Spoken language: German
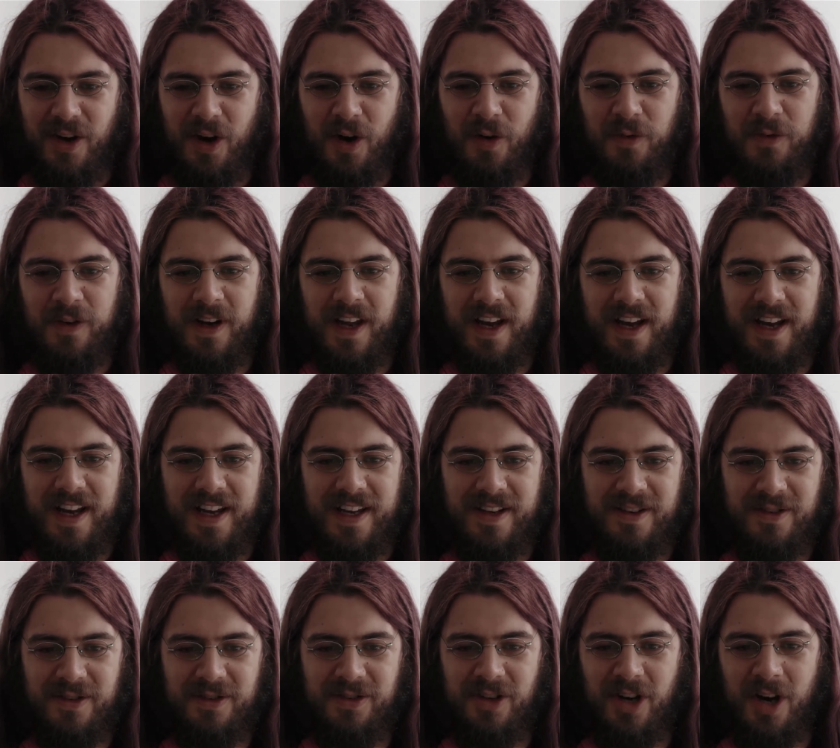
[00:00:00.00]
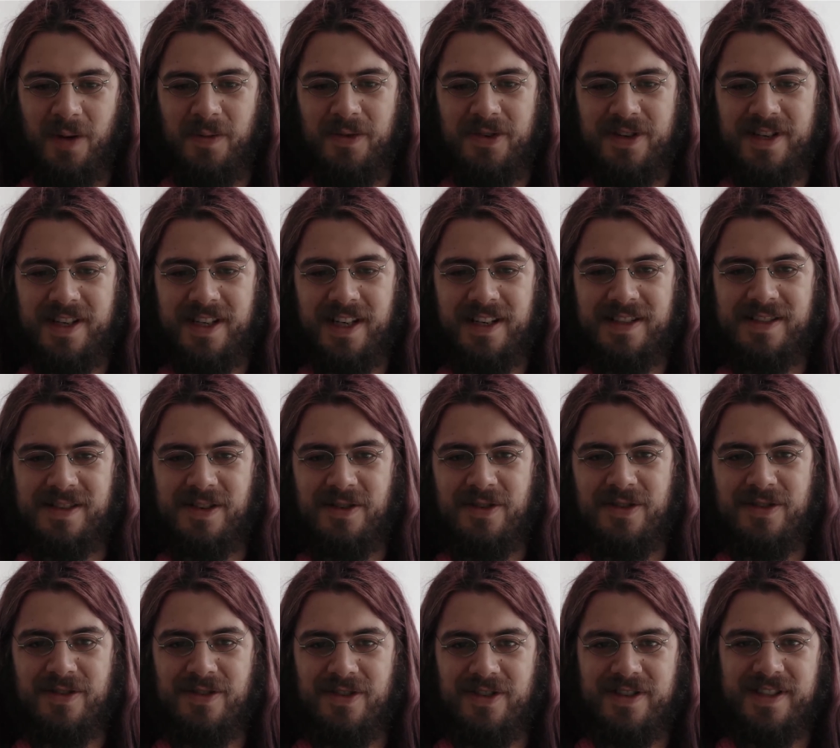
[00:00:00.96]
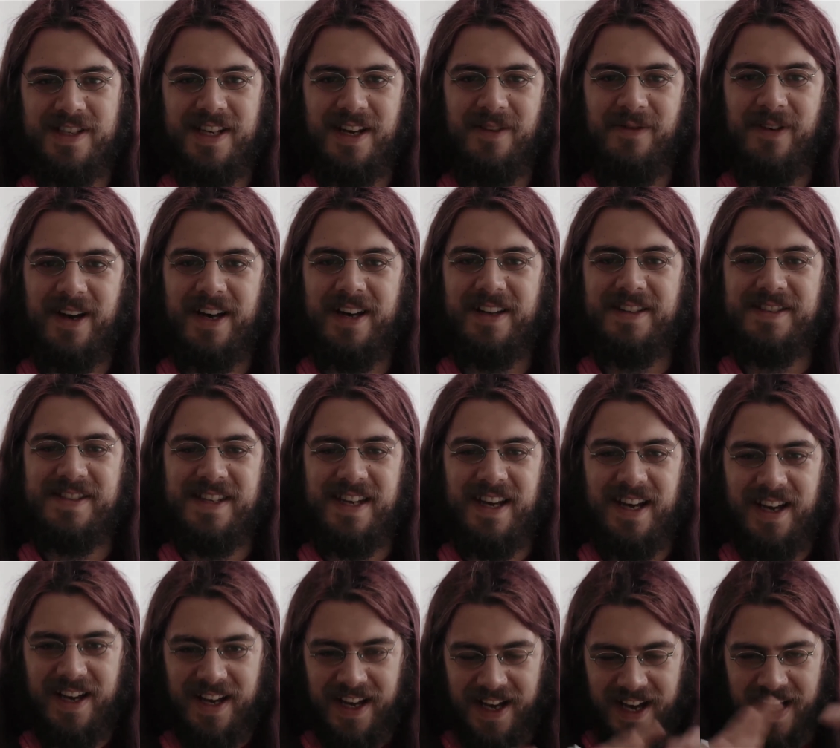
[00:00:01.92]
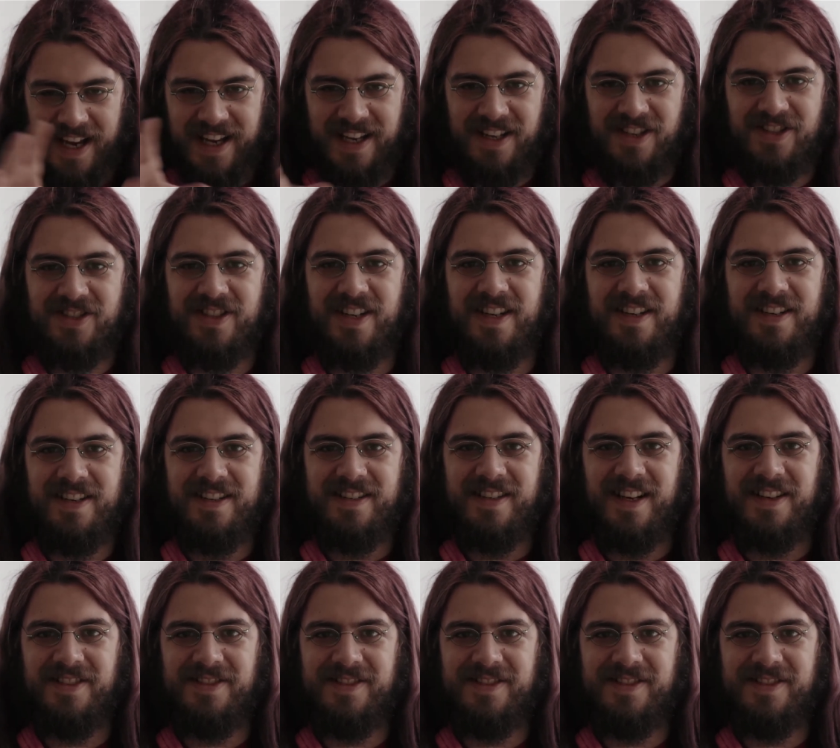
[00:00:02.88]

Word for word: Offline und Kommunikation und der war sehr eigenständig.